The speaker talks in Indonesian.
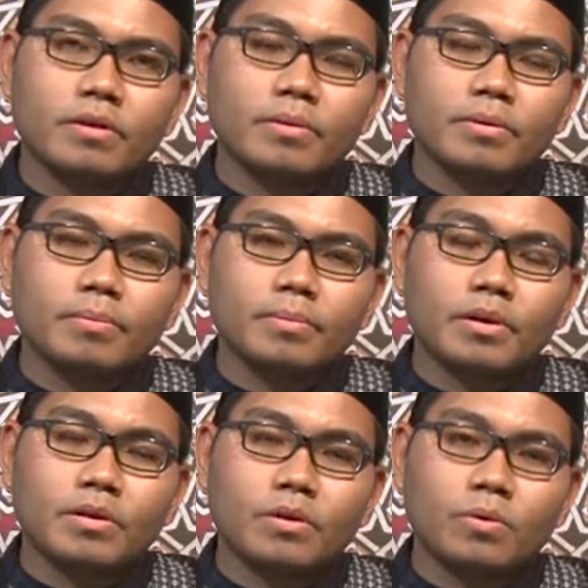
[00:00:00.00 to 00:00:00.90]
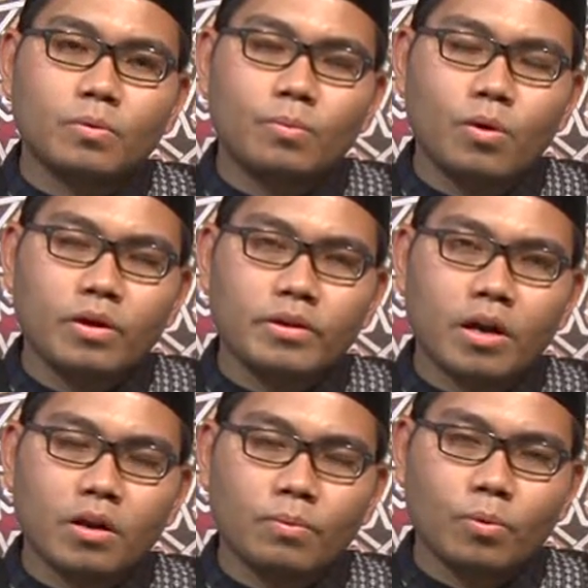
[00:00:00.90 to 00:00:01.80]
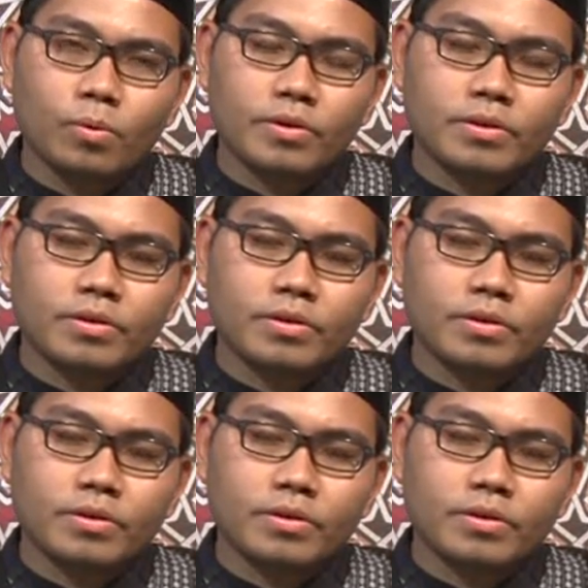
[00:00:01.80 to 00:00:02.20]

memiliki hubungan yang harmonis